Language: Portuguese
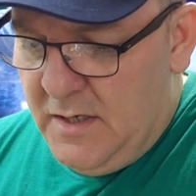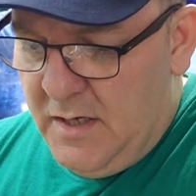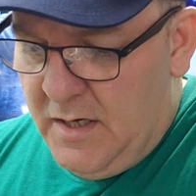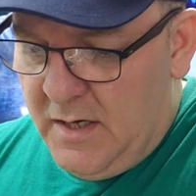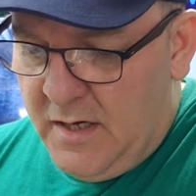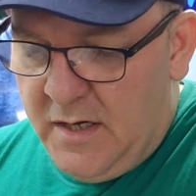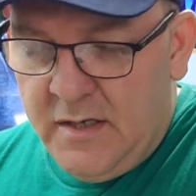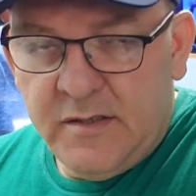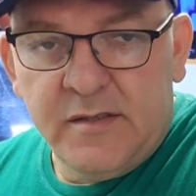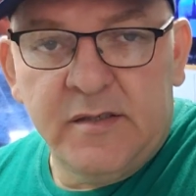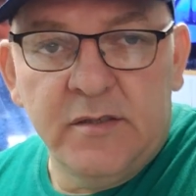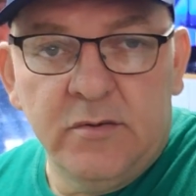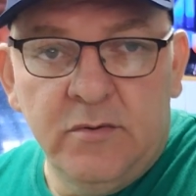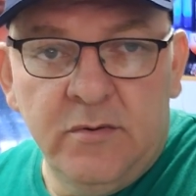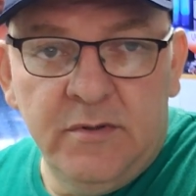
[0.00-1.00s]
É,
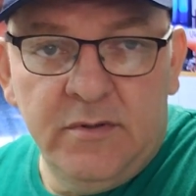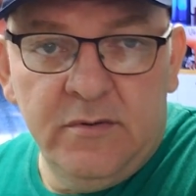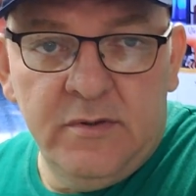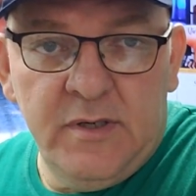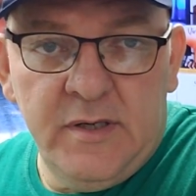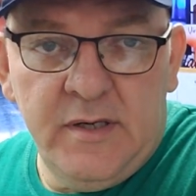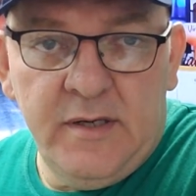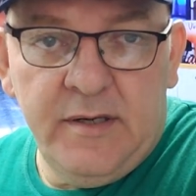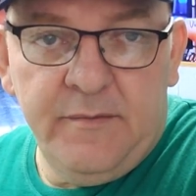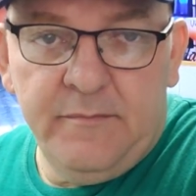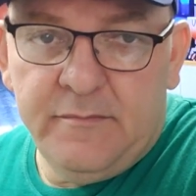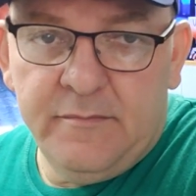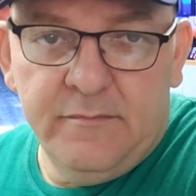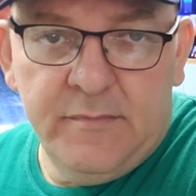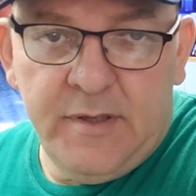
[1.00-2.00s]
segundo, é,
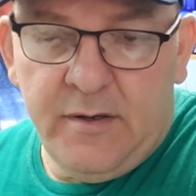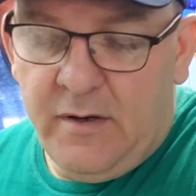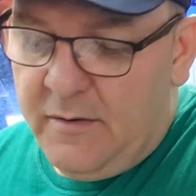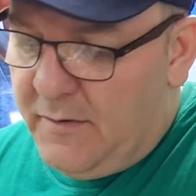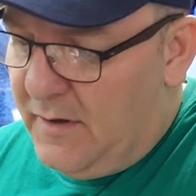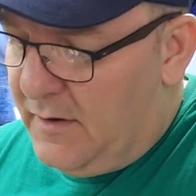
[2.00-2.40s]
é uma,